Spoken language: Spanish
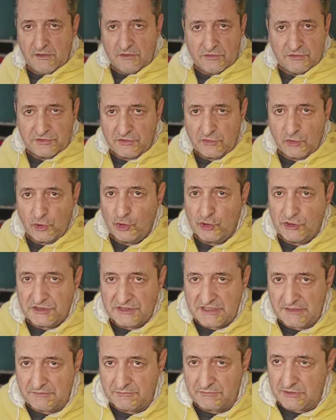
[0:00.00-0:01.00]
Otro
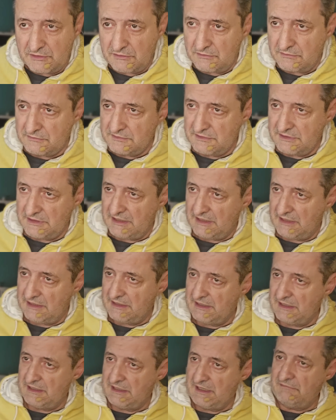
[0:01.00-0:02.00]
concepto del
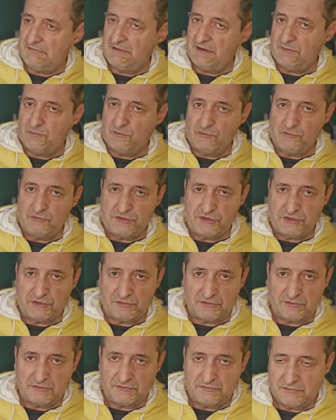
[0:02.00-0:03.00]
que habla
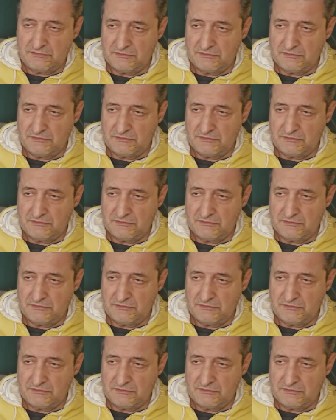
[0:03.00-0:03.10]
mucho